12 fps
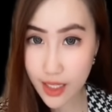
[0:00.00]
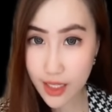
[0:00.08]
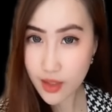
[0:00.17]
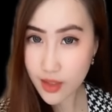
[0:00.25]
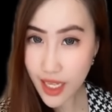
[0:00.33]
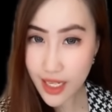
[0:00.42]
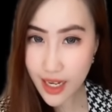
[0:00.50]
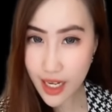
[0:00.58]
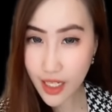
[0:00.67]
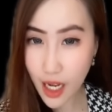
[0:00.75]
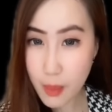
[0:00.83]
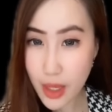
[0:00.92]
Karena dengan
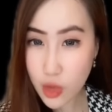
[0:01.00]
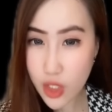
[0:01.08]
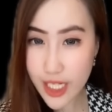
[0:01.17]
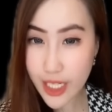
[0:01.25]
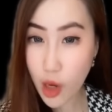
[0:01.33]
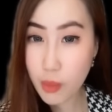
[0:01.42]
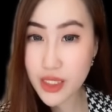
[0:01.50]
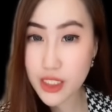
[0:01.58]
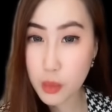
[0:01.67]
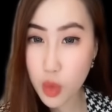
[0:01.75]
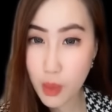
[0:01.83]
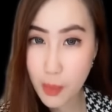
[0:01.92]
batu ini kamu bisa
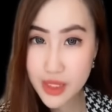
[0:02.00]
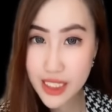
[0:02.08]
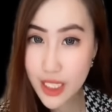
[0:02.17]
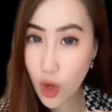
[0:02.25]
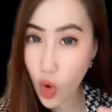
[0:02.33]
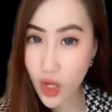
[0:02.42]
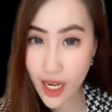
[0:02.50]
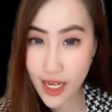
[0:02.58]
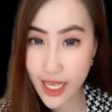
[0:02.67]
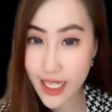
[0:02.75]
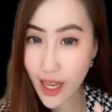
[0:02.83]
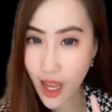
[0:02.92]
berubah menjadi orang lain
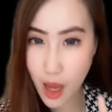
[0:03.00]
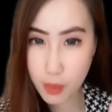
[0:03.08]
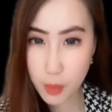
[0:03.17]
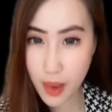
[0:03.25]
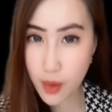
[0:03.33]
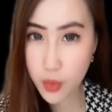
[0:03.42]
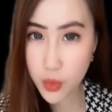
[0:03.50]
yang kamu mau.